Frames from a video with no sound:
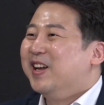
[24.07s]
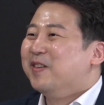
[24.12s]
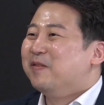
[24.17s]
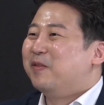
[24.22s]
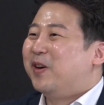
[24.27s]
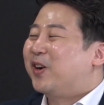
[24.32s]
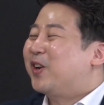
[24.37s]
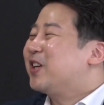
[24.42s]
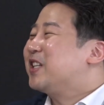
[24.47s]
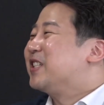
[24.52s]

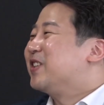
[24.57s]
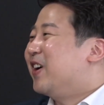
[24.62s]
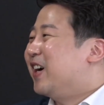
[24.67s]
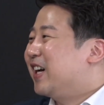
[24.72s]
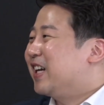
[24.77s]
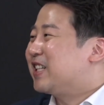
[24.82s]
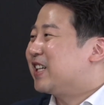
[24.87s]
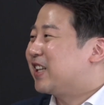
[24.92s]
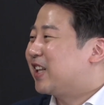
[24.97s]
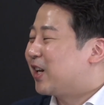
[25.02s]
멀어진
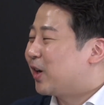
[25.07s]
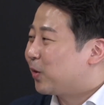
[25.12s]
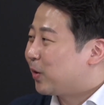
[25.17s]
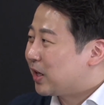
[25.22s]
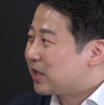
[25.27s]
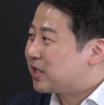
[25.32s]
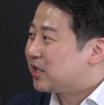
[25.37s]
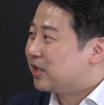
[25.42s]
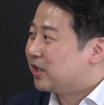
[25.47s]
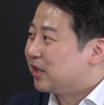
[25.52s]
관계자다라고
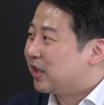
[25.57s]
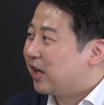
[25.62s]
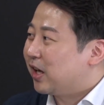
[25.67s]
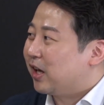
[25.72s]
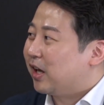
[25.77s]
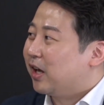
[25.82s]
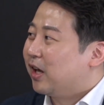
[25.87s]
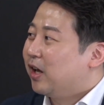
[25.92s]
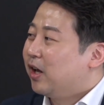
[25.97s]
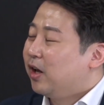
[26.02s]

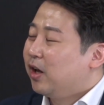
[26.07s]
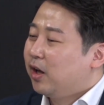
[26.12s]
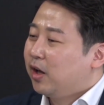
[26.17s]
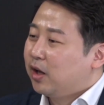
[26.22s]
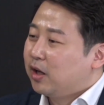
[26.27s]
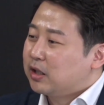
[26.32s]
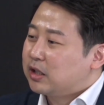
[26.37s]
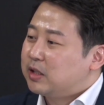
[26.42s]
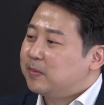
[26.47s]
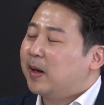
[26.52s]
하시는데 음.
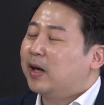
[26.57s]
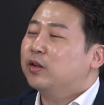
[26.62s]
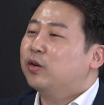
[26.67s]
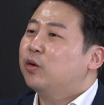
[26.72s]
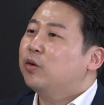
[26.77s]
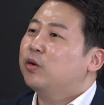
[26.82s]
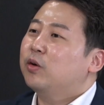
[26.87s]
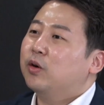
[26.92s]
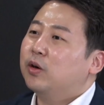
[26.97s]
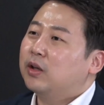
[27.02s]

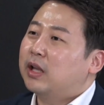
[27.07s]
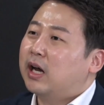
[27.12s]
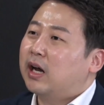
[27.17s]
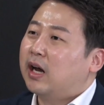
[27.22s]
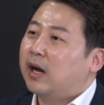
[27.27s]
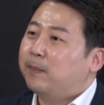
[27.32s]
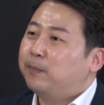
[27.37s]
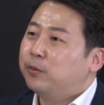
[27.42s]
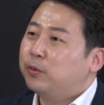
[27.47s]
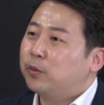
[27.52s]

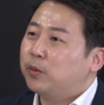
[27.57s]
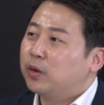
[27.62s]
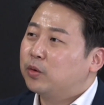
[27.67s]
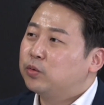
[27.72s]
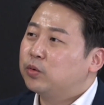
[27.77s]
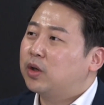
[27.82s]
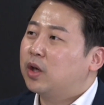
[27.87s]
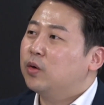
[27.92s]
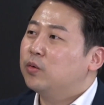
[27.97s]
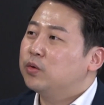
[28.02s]
지방선거나 앞으로의
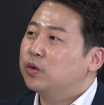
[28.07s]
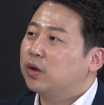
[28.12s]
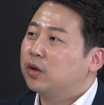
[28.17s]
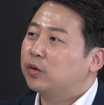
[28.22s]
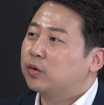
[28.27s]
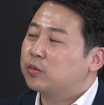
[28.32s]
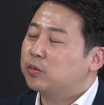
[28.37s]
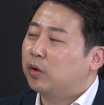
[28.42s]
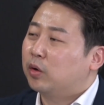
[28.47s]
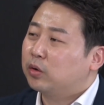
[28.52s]
국회
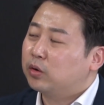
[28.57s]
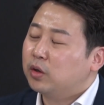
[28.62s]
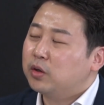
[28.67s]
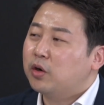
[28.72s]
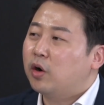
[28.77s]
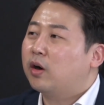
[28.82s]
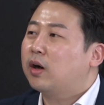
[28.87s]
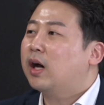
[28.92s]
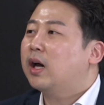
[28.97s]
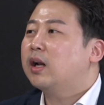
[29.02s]
운영에서 좀 어떤
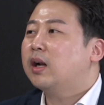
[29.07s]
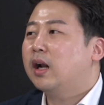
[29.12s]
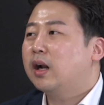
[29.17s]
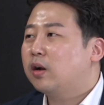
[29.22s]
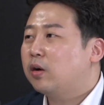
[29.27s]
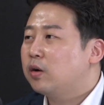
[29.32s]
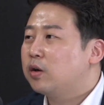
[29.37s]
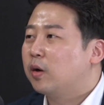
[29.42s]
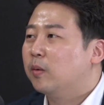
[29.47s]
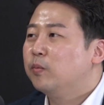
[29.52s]
역할을 할
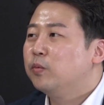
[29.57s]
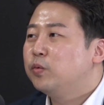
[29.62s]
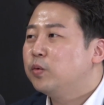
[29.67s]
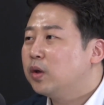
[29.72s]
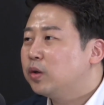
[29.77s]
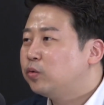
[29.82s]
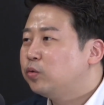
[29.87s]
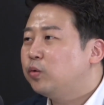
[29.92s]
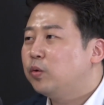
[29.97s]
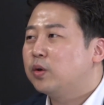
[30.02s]
걸
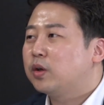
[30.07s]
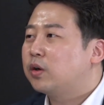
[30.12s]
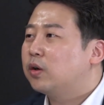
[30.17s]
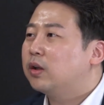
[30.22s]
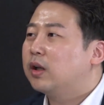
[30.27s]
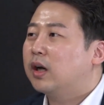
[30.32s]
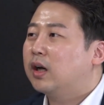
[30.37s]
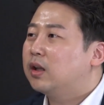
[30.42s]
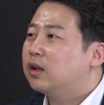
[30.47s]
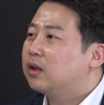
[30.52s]
염두에 두고
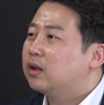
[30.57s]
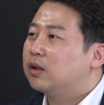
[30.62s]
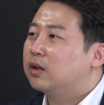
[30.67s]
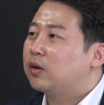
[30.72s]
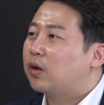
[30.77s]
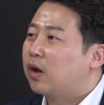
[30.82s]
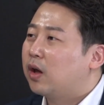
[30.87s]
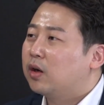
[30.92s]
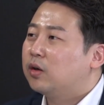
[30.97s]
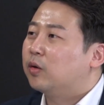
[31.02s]
있거나 한
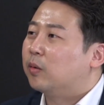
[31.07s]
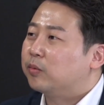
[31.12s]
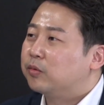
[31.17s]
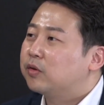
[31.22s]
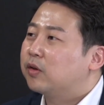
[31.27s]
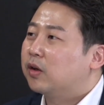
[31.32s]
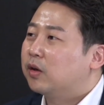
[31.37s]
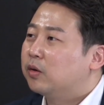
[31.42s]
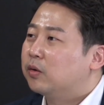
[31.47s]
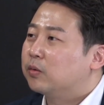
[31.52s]
계획은
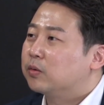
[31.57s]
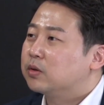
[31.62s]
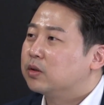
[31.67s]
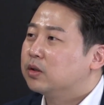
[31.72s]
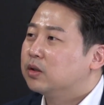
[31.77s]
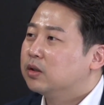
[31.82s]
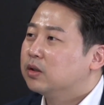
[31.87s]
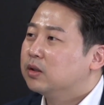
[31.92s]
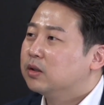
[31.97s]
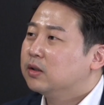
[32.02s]
없으세요 혹시?
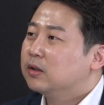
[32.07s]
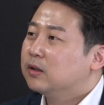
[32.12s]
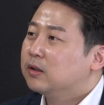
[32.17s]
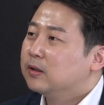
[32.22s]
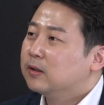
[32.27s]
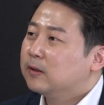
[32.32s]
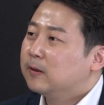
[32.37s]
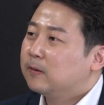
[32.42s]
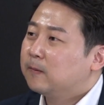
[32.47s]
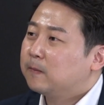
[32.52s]

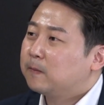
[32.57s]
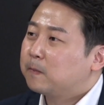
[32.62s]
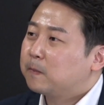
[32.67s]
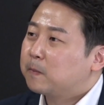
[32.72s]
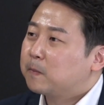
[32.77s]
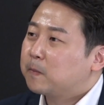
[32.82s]
글쎄